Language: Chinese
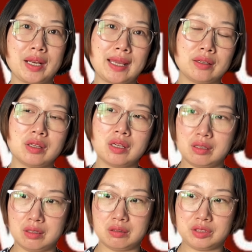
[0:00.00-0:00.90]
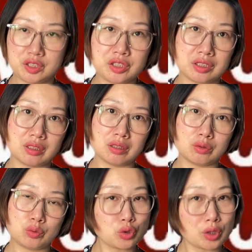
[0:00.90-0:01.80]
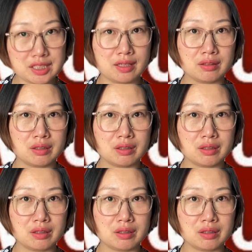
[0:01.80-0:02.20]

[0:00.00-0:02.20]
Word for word: 来呃积极的多赚钱